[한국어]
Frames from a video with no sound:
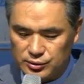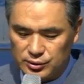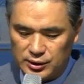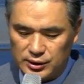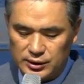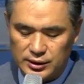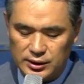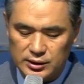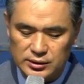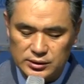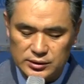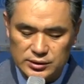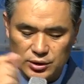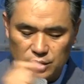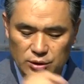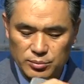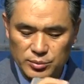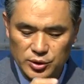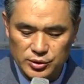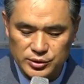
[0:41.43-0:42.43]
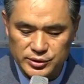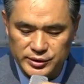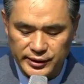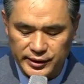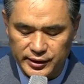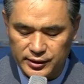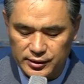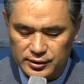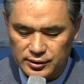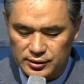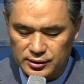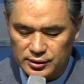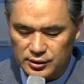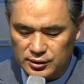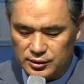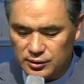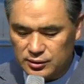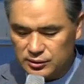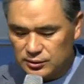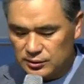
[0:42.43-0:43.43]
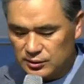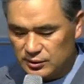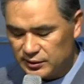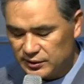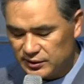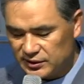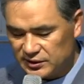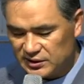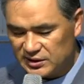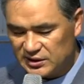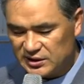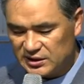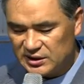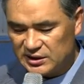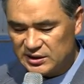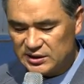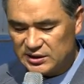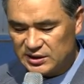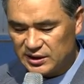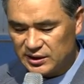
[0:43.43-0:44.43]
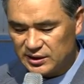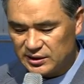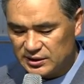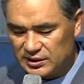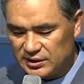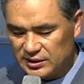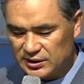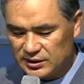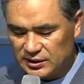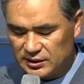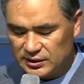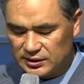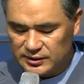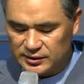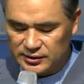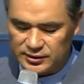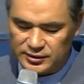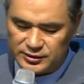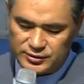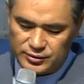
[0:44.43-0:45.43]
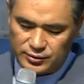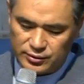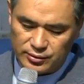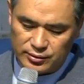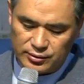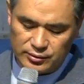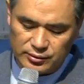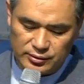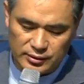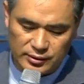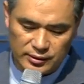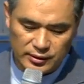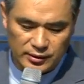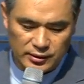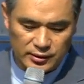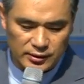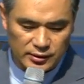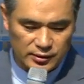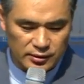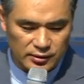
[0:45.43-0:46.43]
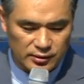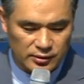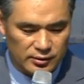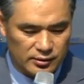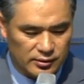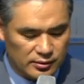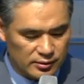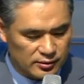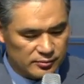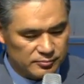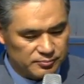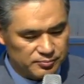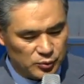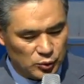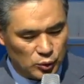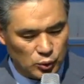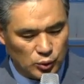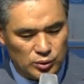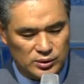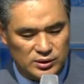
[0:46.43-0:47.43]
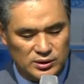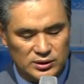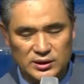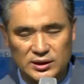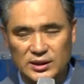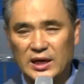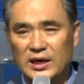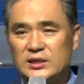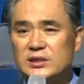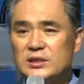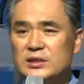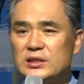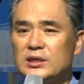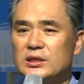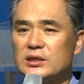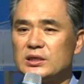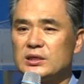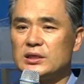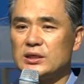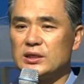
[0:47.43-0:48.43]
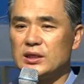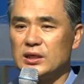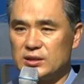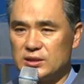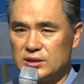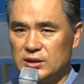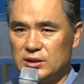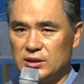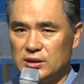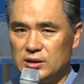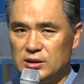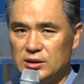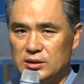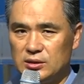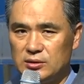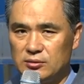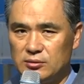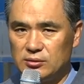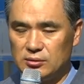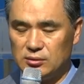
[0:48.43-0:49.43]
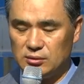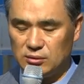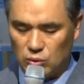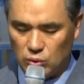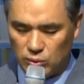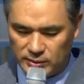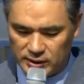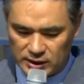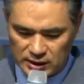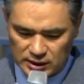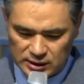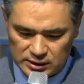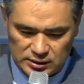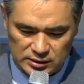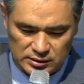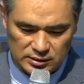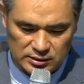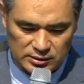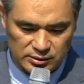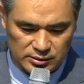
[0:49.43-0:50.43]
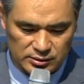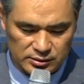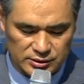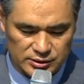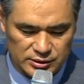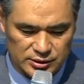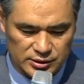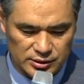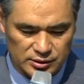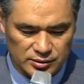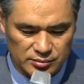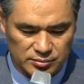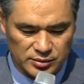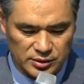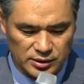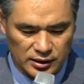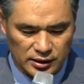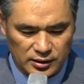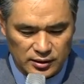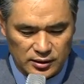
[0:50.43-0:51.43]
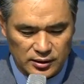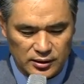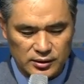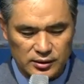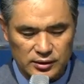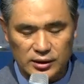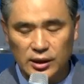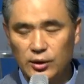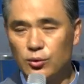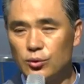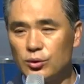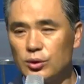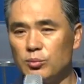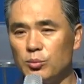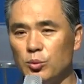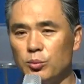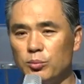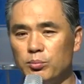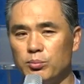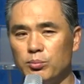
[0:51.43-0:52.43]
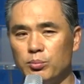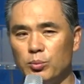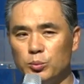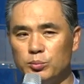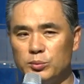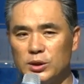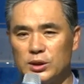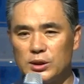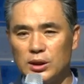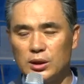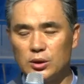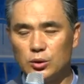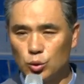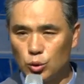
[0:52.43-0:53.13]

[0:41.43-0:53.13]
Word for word: 하나는 설명체, 이거는 시체 시. 그래서 어, 요거는 이제 탄식 시 같이 고백하는 그런 시입니다. 내용이 뭡니까?